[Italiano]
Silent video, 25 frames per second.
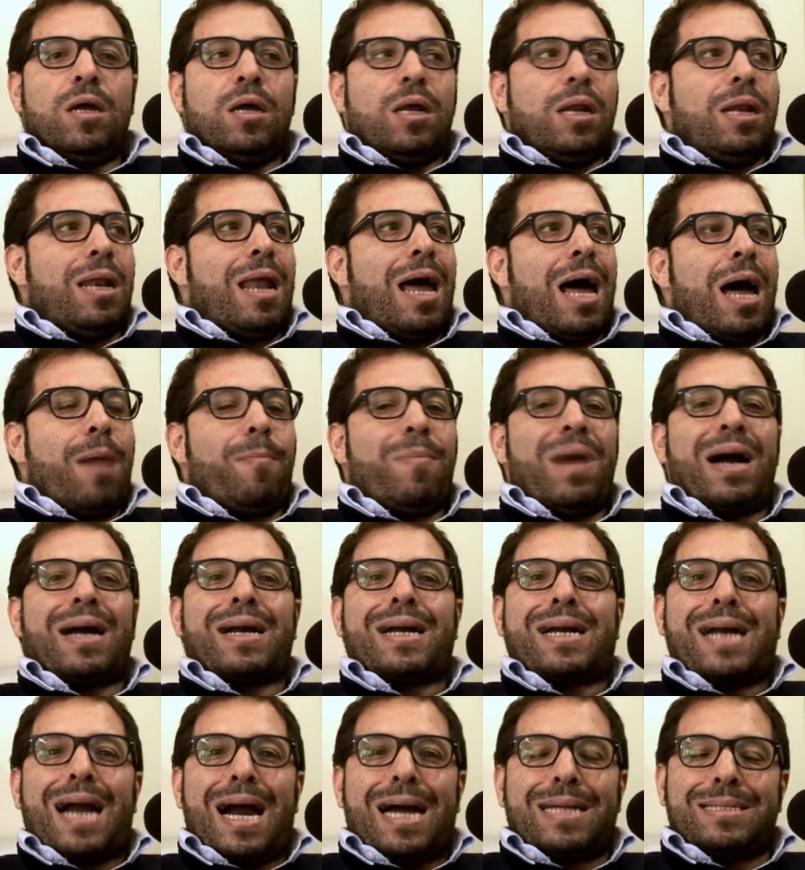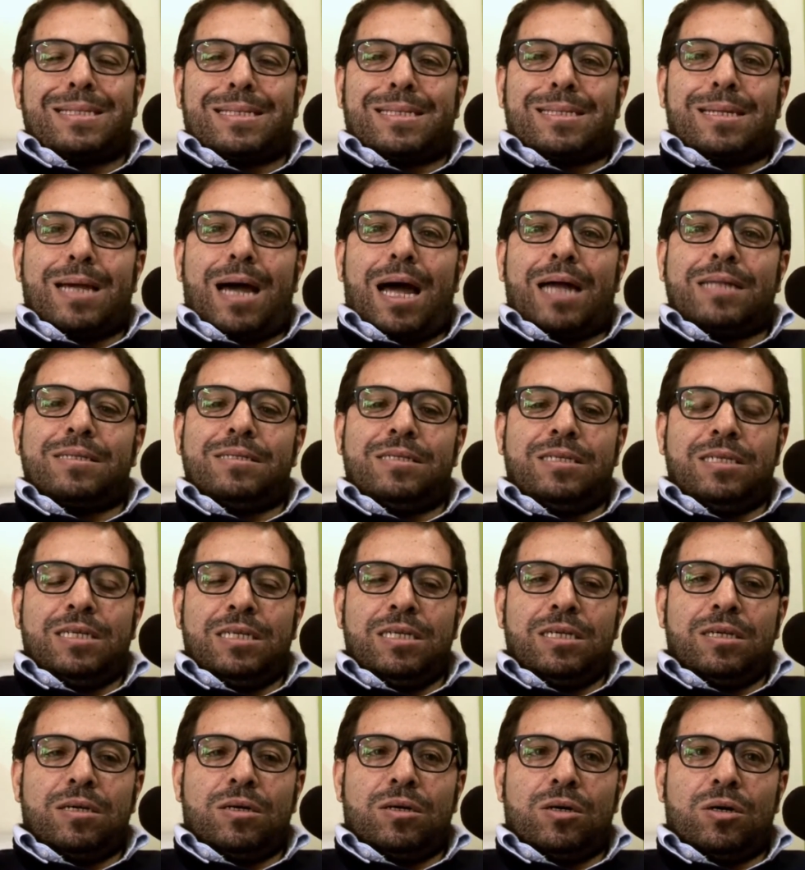la mancanza
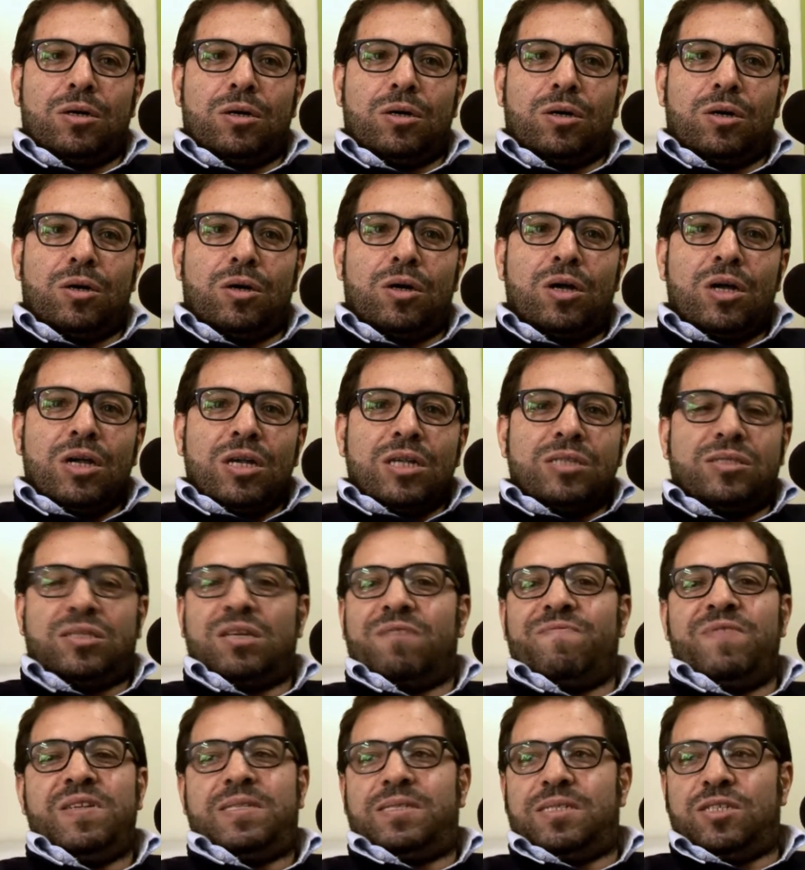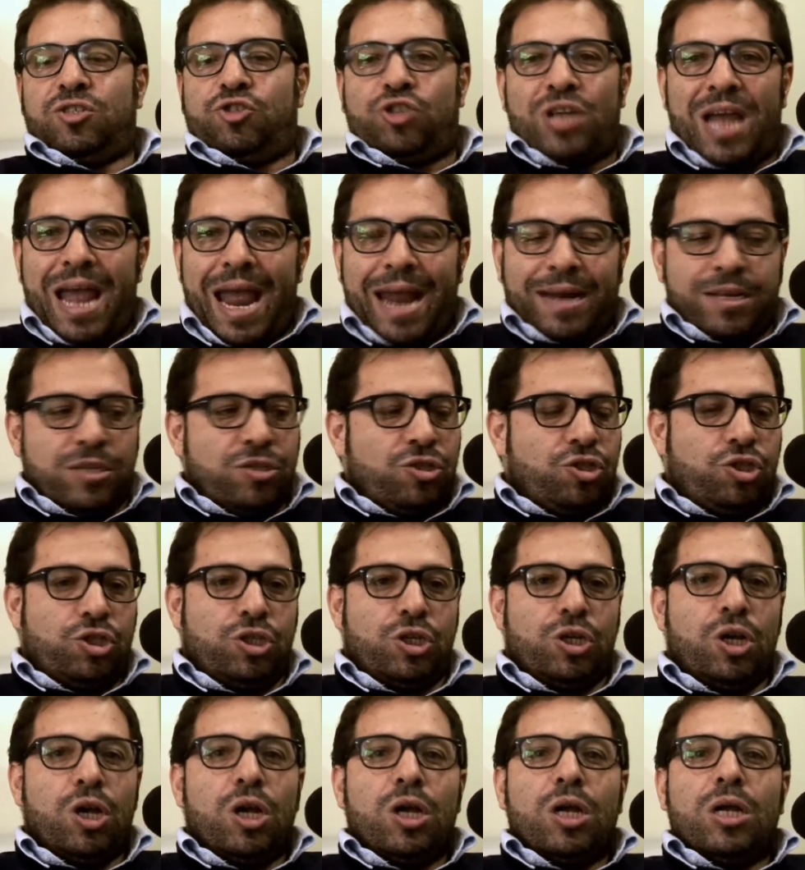di eh, servizi igienici
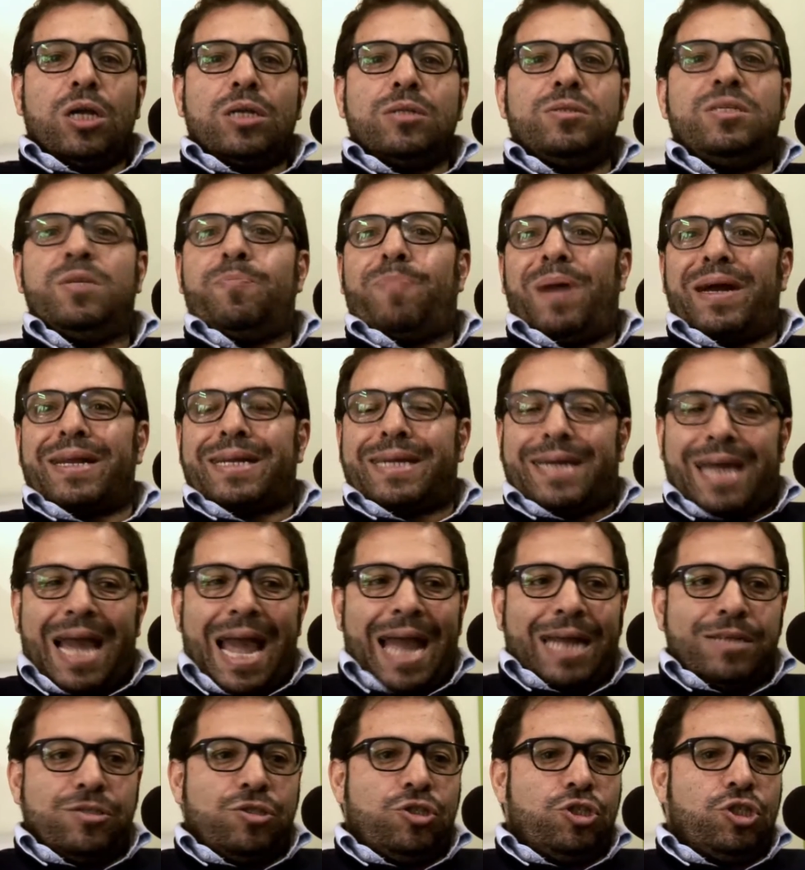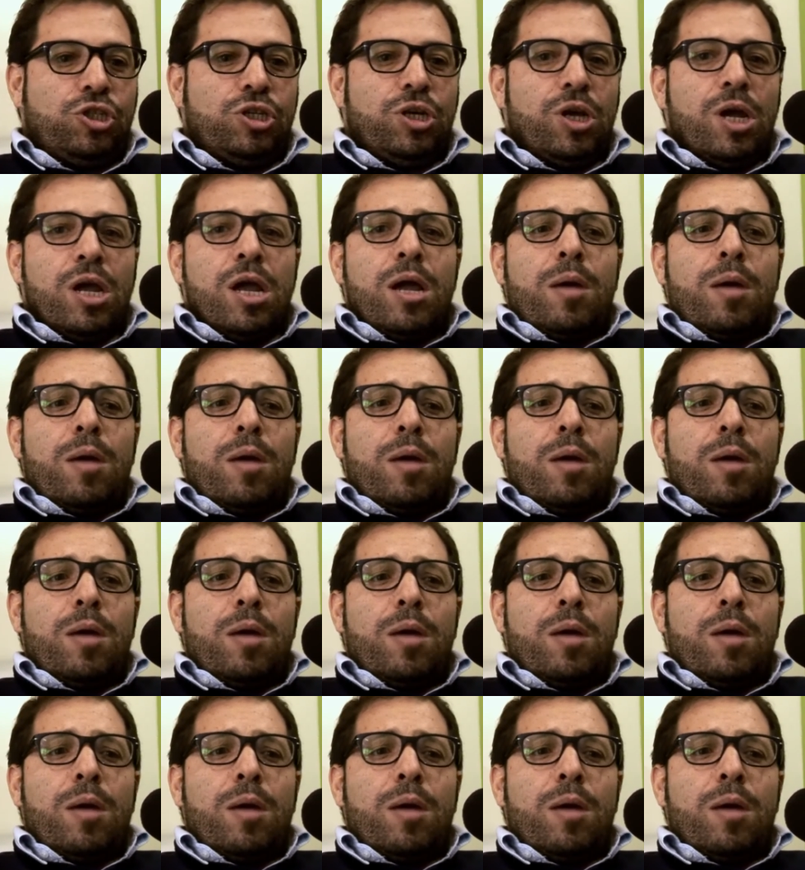di parcheggi,